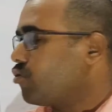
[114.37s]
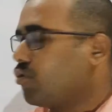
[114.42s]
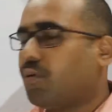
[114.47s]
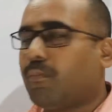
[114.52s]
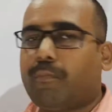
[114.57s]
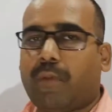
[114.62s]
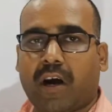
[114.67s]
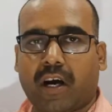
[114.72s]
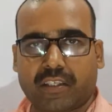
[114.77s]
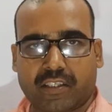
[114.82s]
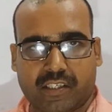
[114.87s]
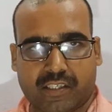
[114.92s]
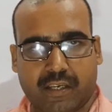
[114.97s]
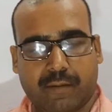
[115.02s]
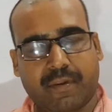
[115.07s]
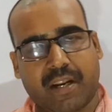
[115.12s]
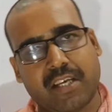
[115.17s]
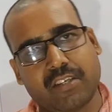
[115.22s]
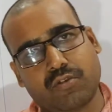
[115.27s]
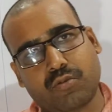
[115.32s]
तो मगध
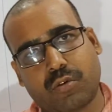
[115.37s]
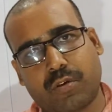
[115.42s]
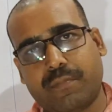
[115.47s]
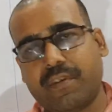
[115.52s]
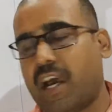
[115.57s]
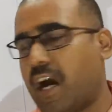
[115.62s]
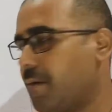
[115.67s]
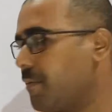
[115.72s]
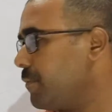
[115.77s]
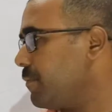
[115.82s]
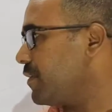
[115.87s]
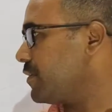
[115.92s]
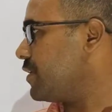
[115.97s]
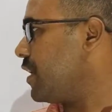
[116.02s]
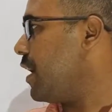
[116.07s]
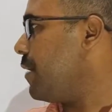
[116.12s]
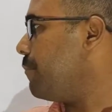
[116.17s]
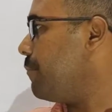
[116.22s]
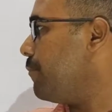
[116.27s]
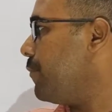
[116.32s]
साम्राज्य चूंकि बिहार में
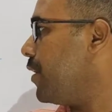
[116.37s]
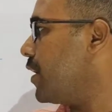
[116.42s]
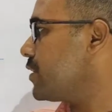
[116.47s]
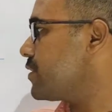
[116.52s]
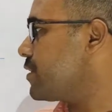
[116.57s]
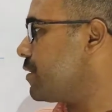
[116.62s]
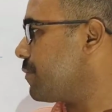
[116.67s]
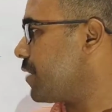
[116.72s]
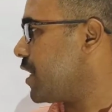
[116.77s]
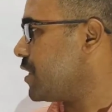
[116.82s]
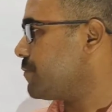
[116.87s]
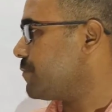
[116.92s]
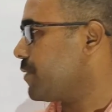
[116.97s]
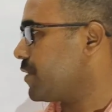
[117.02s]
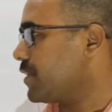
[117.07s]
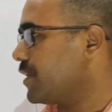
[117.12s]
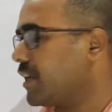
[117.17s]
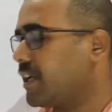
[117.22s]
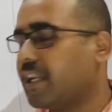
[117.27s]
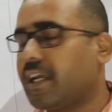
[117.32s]
पड़ता है मगध साम्राज्य
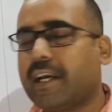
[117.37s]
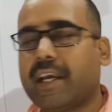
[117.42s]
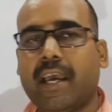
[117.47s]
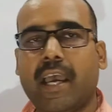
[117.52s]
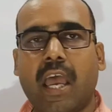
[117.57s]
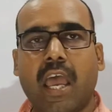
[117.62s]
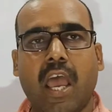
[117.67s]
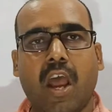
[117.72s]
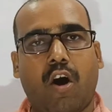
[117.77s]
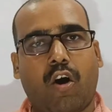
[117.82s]
पर देख लेंगे